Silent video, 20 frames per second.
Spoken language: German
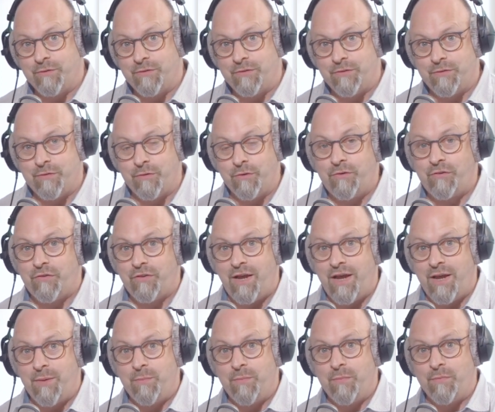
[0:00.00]
und
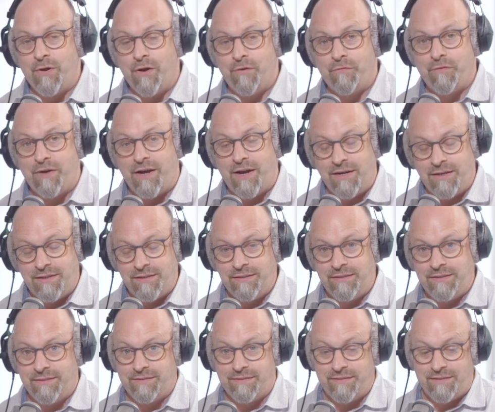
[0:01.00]
zurückschreiben. Auch
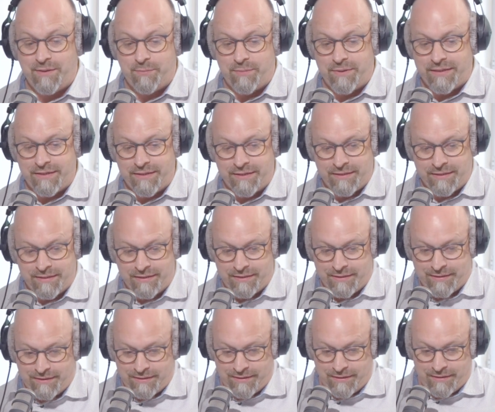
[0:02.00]
Fragen sind dabei.
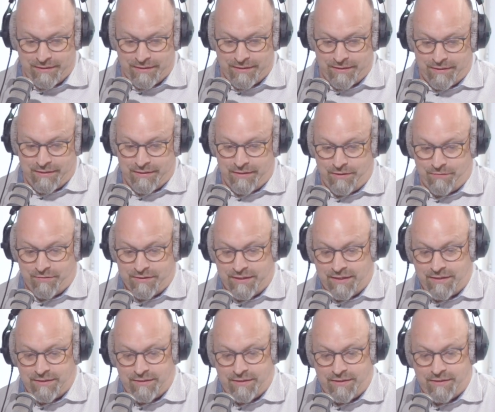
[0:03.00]
Ja, wir
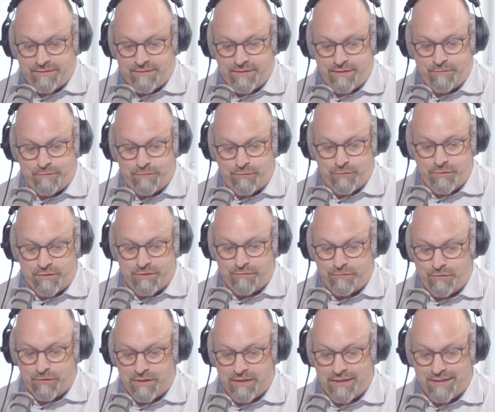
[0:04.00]
danken da sehr für, voll